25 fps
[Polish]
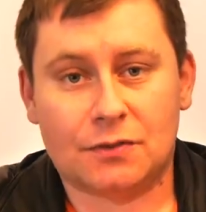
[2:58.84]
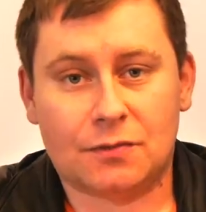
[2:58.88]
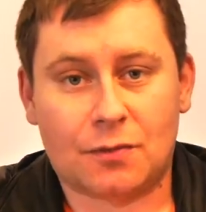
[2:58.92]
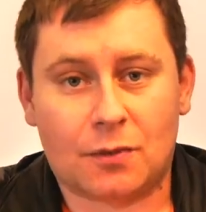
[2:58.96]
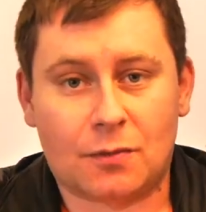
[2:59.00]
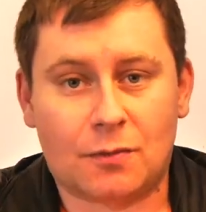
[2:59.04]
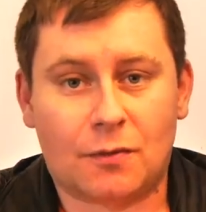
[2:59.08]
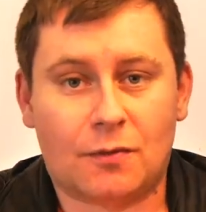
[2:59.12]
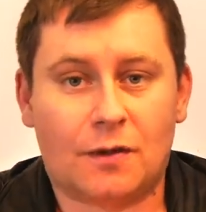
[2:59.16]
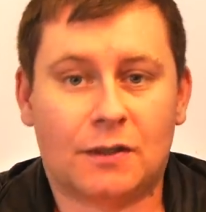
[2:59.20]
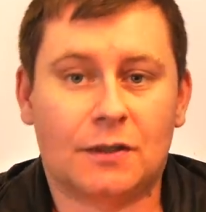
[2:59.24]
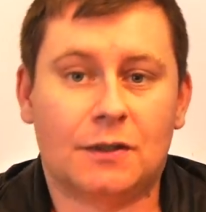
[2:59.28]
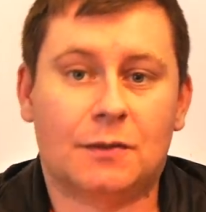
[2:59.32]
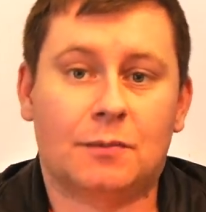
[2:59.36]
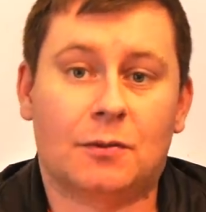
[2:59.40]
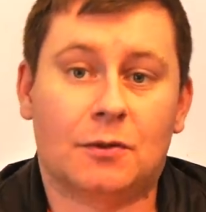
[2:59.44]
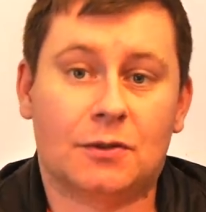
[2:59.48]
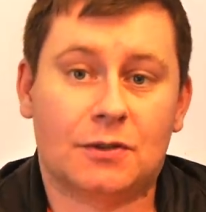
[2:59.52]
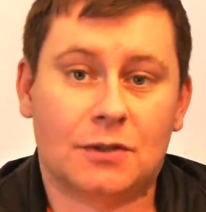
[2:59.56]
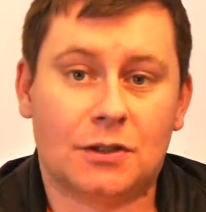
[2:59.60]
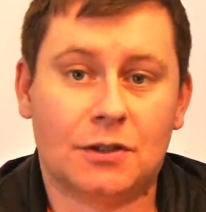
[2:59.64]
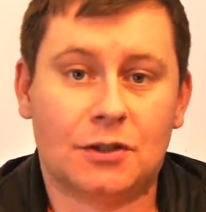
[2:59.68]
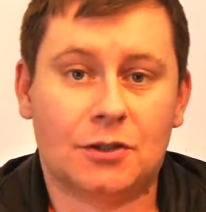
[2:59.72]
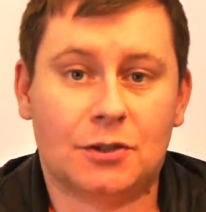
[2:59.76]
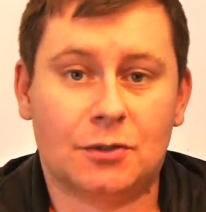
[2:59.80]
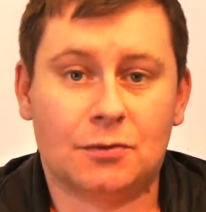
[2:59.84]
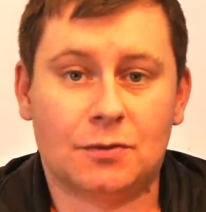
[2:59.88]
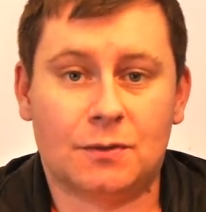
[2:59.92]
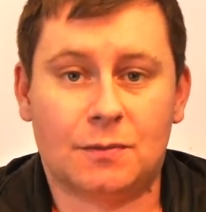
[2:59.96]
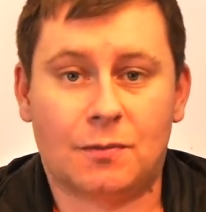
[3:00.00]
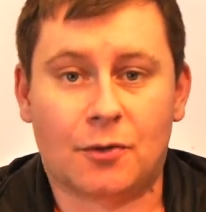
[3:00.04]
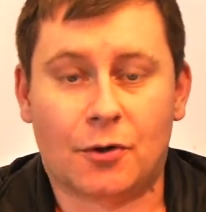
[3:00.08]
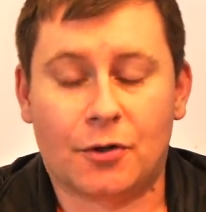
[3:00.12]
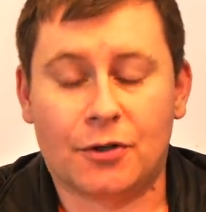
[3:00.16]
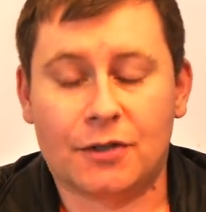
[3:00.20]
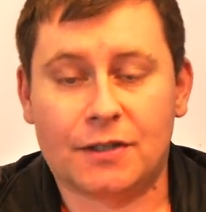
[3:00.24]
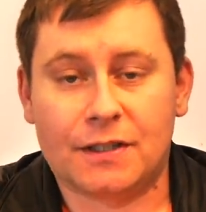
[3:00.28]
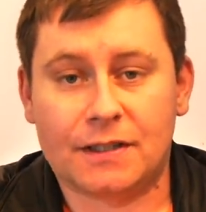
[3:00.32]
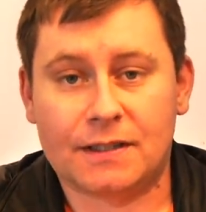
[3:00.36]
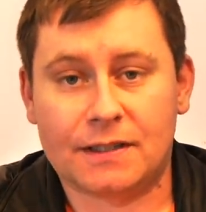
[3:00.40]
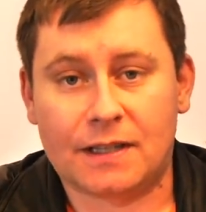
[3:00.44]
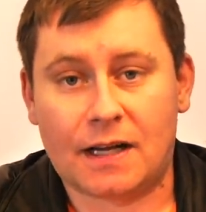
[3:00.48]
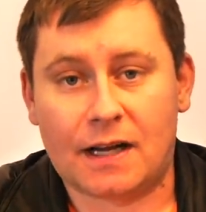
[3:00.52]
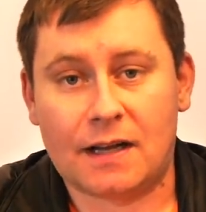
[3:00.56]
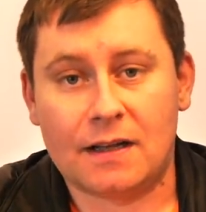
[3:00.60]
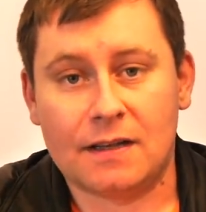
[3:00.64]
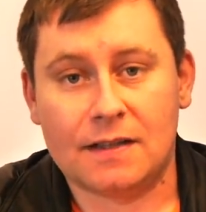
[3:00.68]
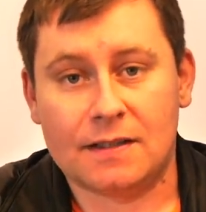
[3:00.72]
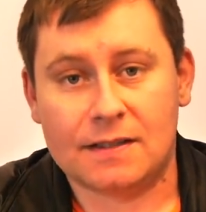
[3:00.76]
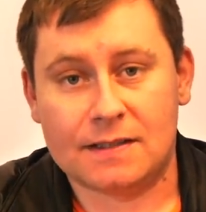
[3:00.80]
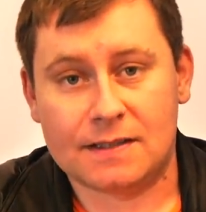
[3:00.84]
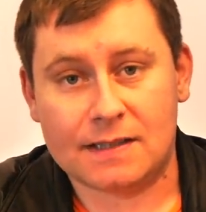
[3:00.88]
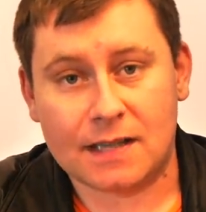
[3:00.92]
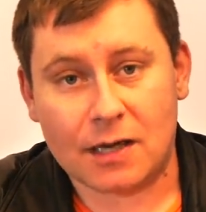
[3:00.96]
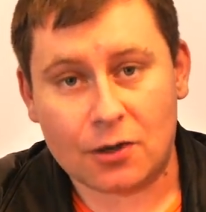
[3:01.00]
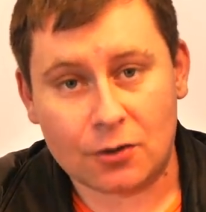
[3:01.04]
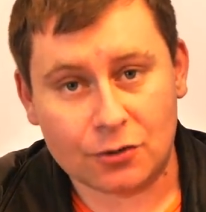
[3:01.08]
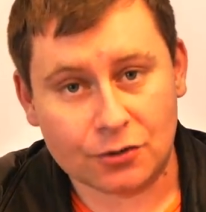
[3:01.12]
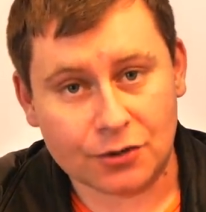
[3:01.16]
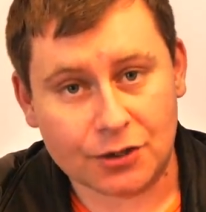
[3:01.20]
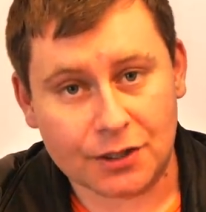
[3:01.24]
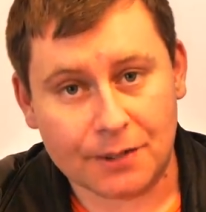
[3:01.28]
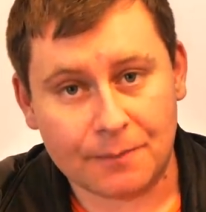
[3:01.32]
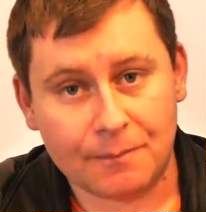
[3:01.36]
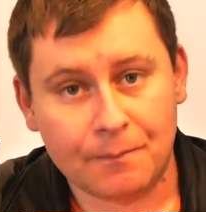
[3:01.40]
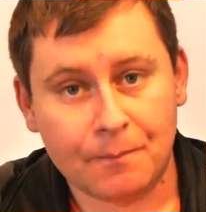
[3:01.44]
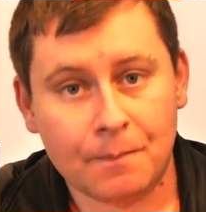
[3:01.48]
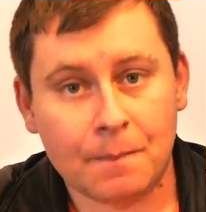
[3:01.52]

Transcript: sformowanych polskich sił zbrojnych na zachodzie.